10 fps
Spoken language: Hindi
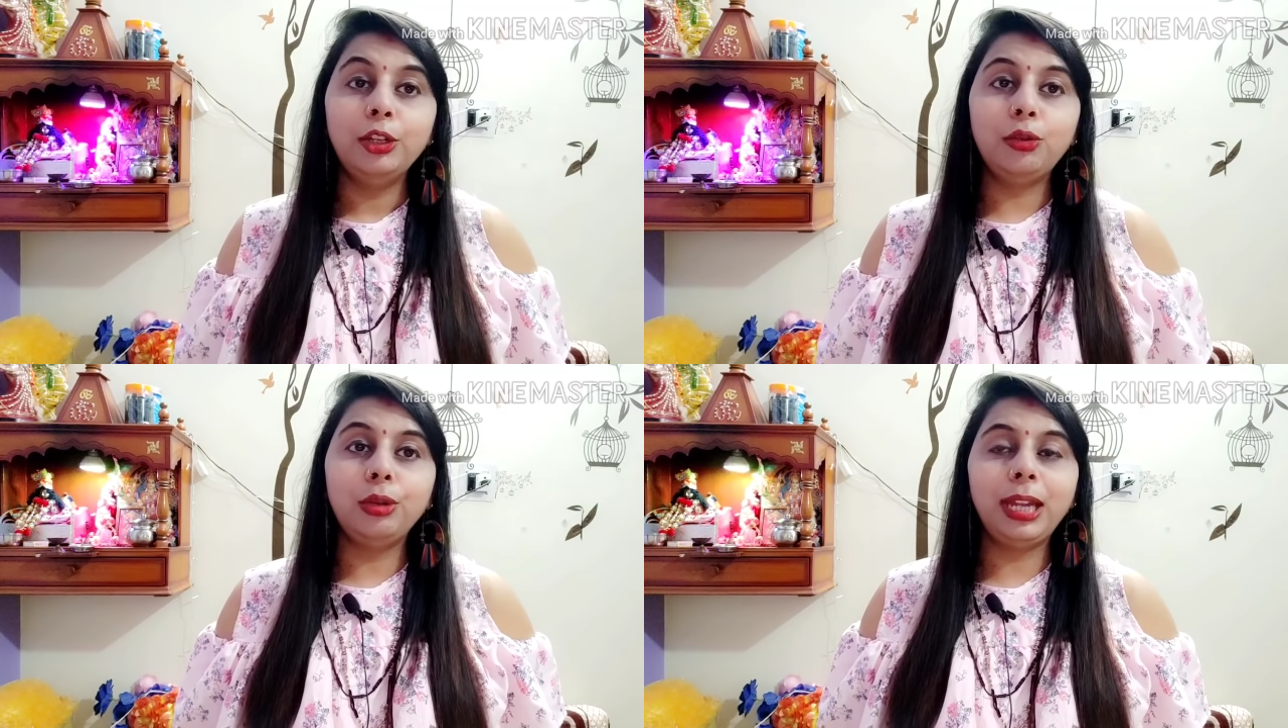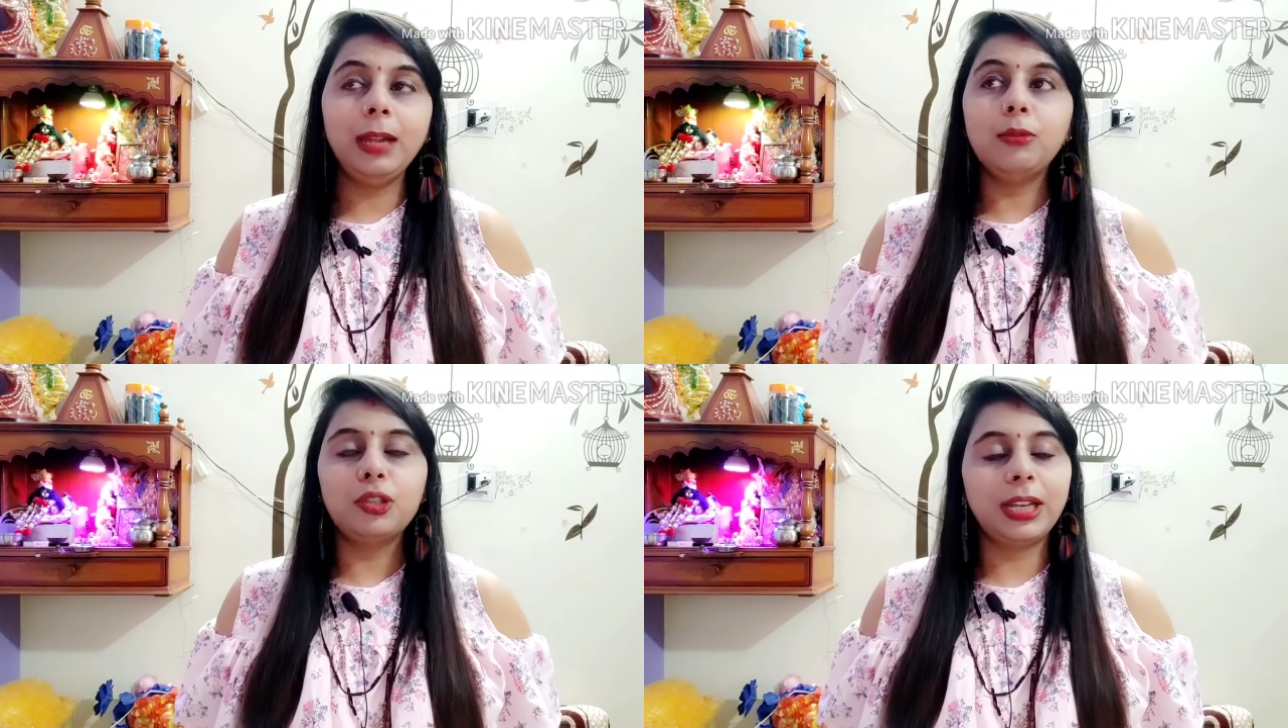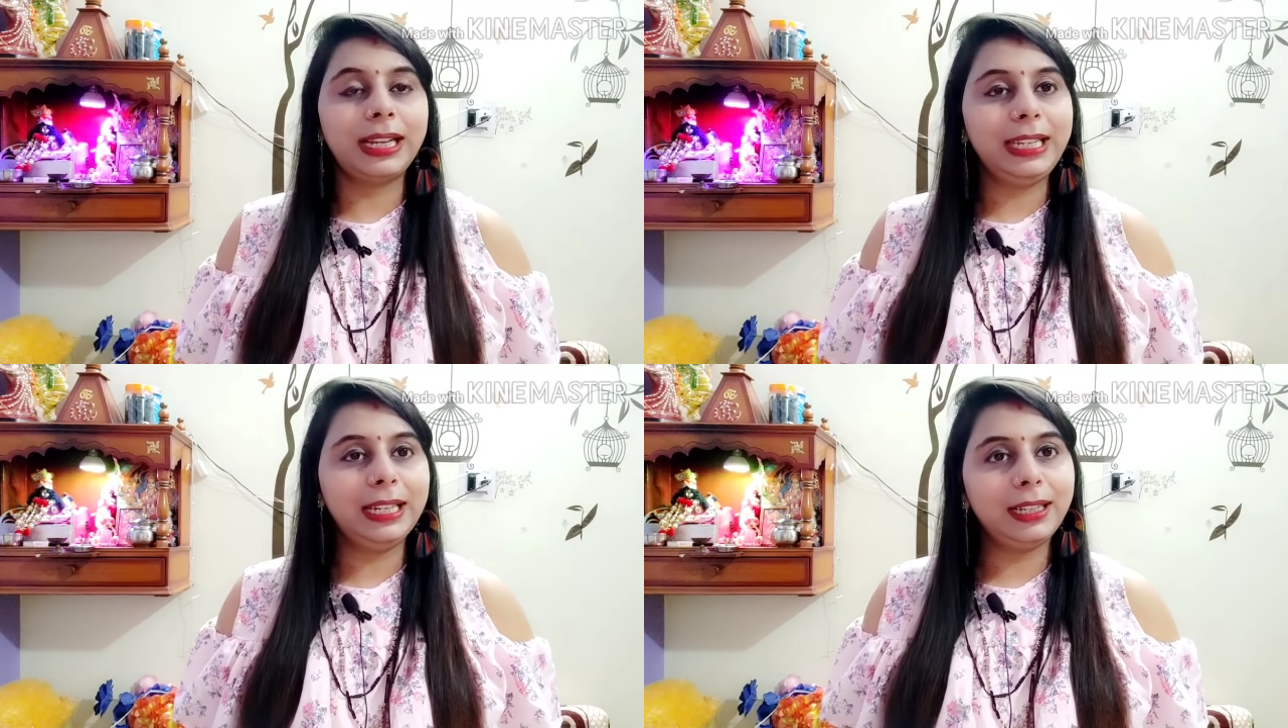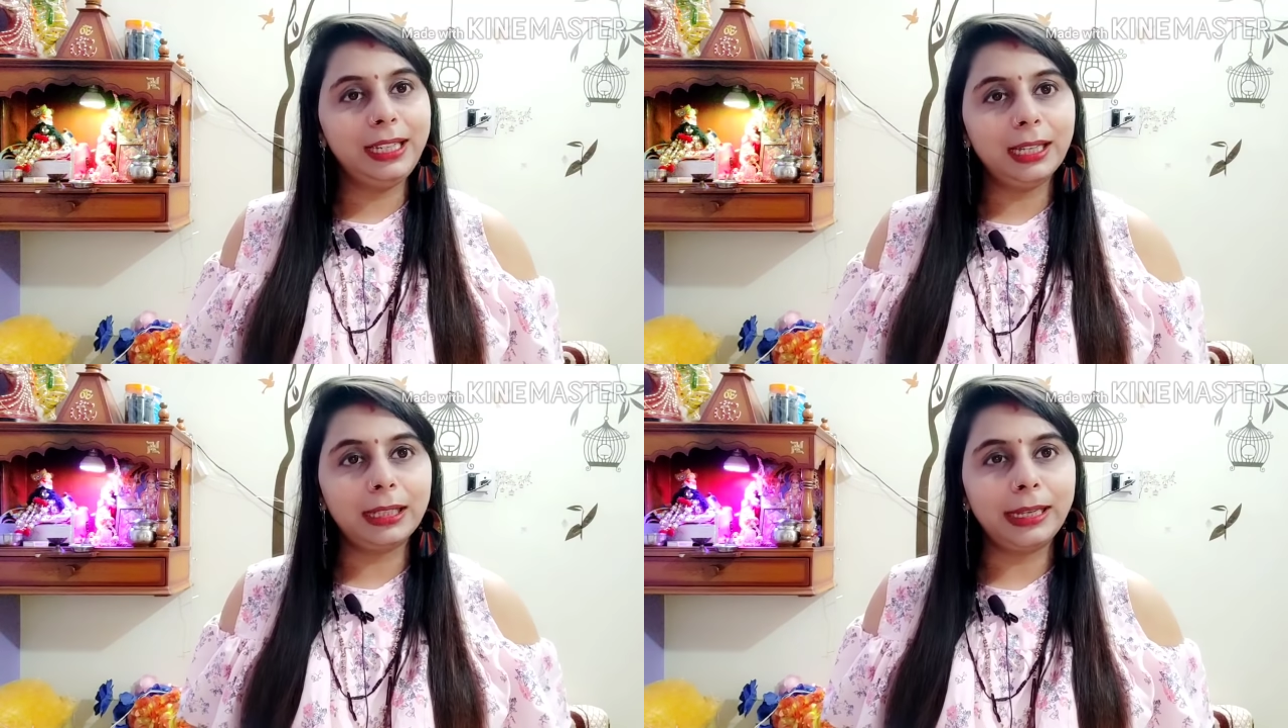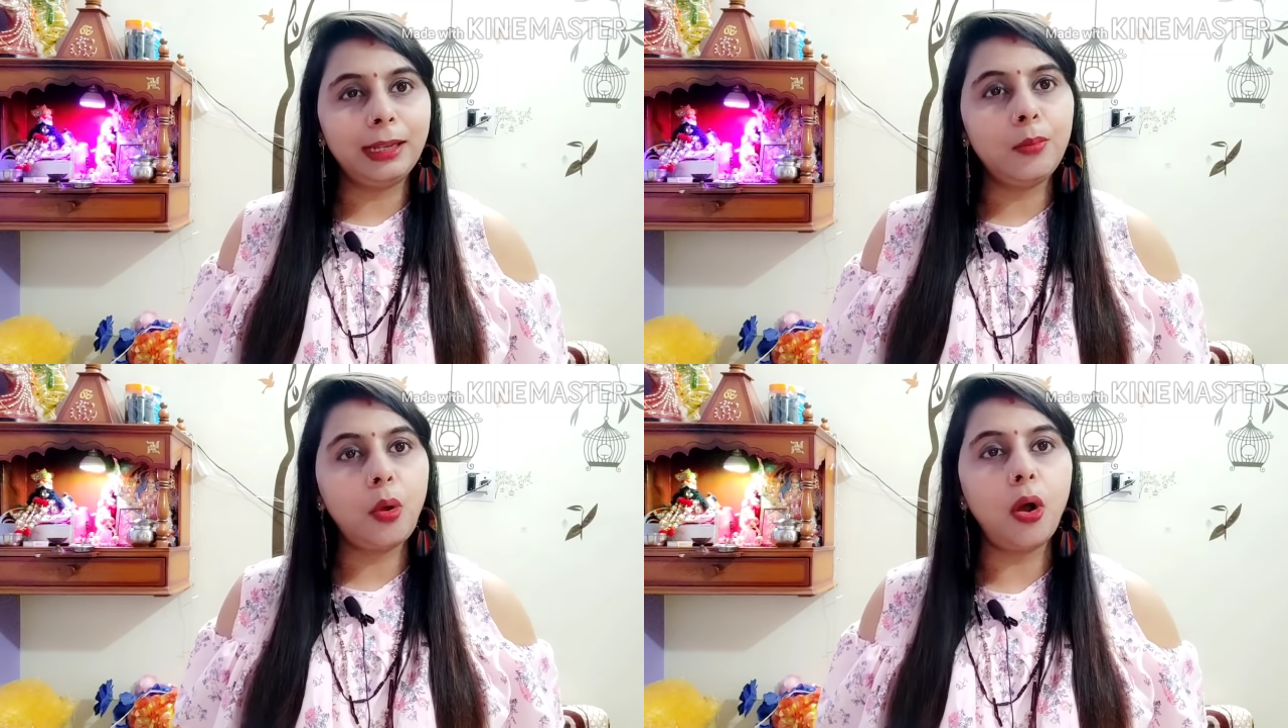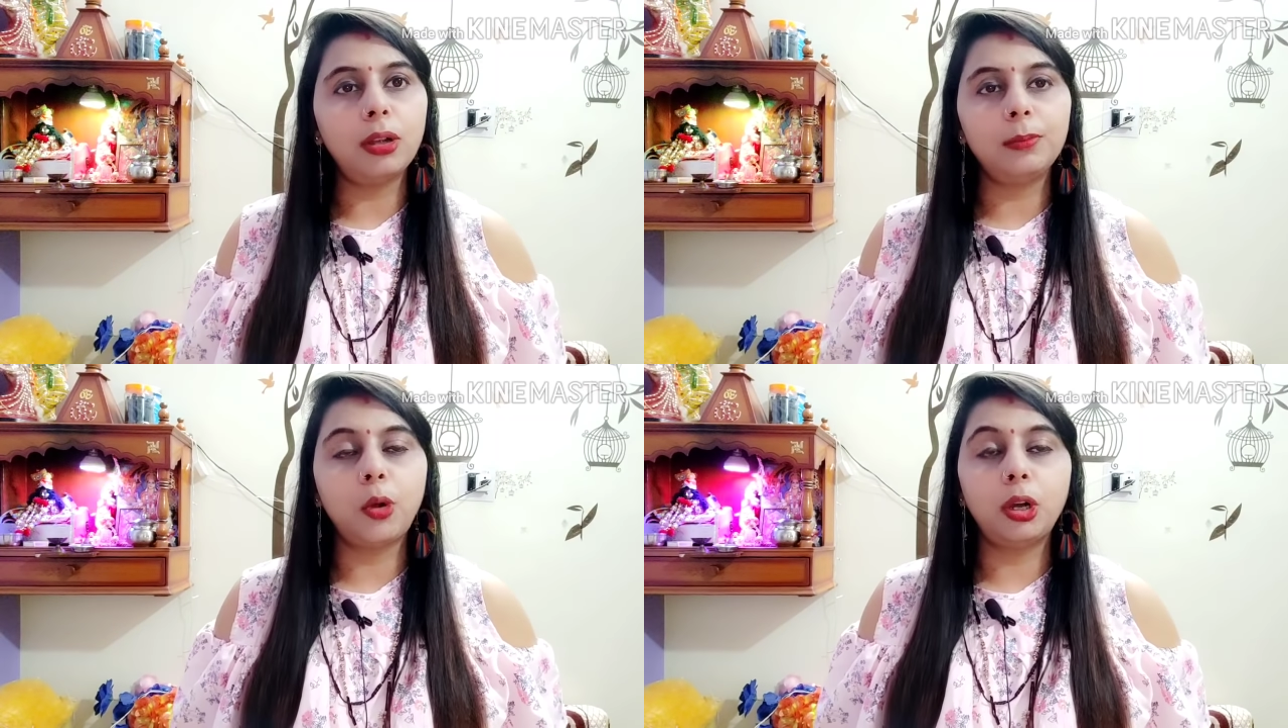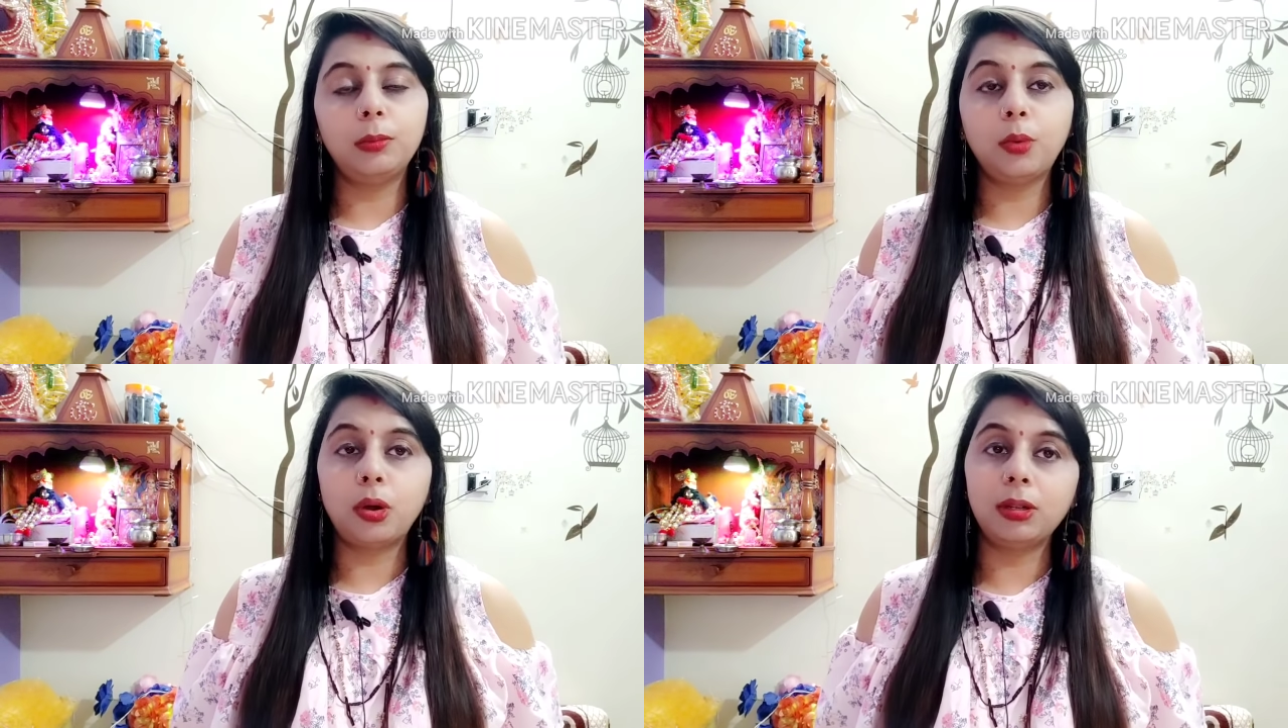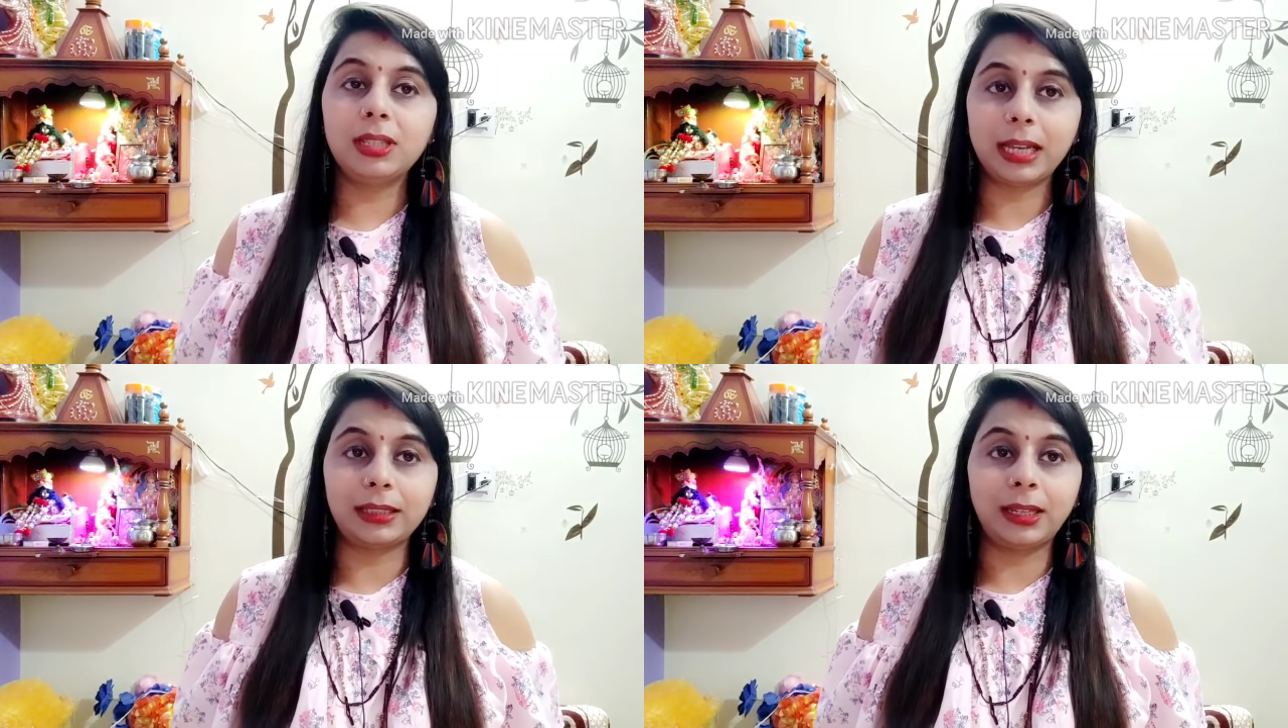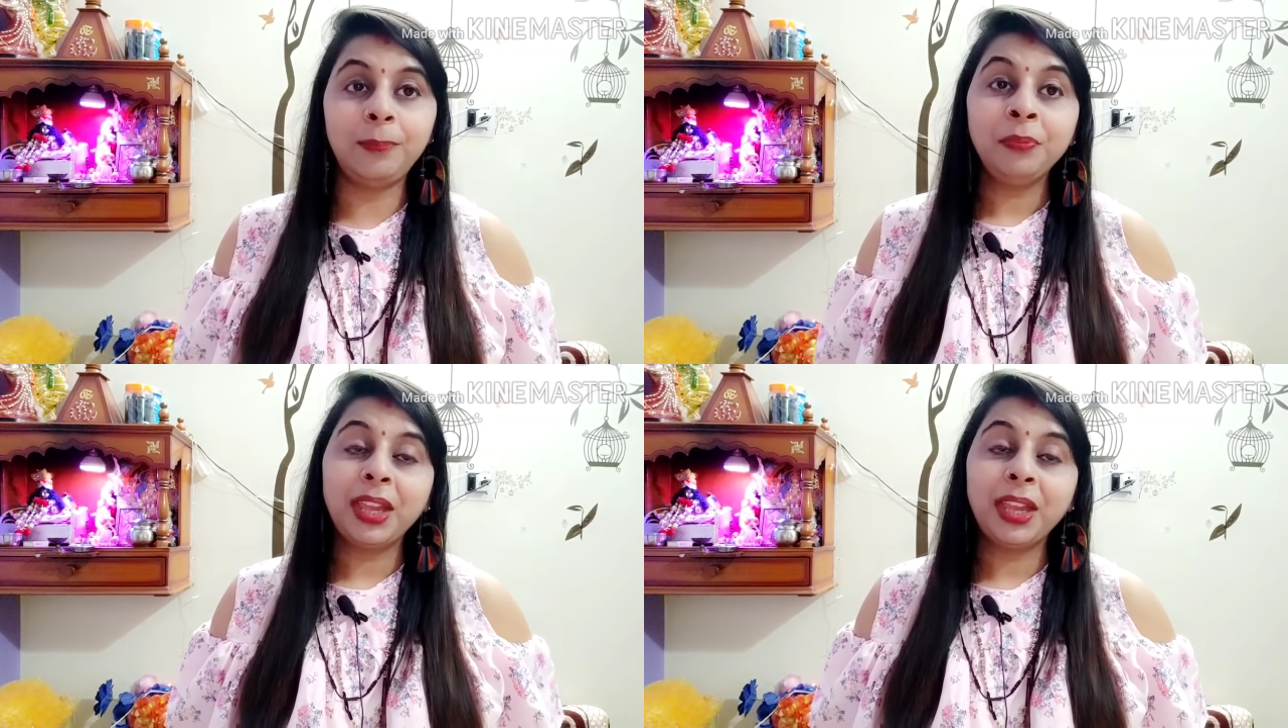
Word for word: क्योंकि मुझे कहीं ना कहीं लगता है कि बहुत बहुत बहुत ज़्यादा